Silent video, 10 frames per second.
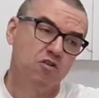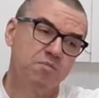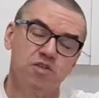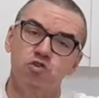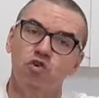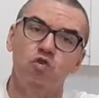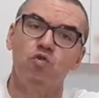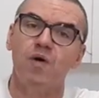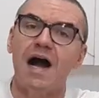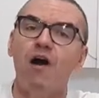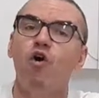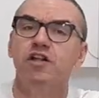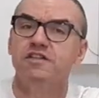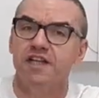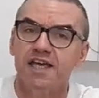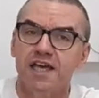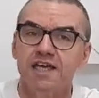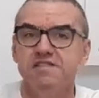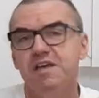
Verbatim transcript: começou com a O3,